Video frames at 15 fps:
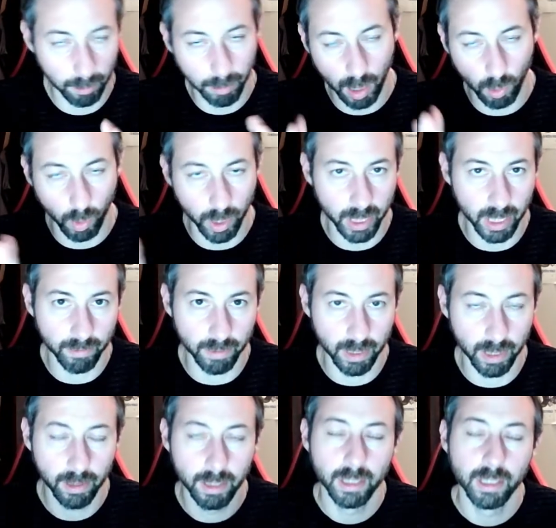power
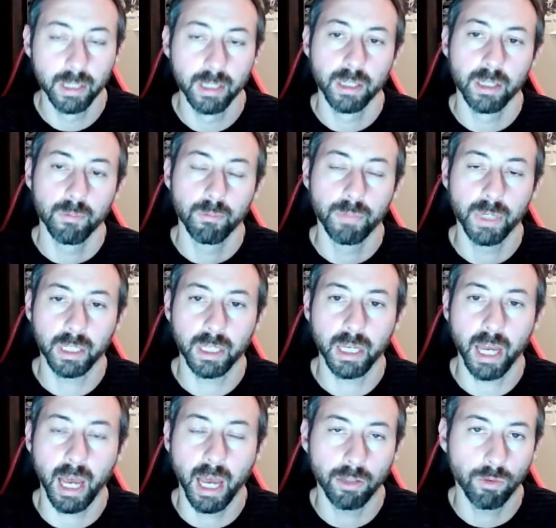heavy, perché è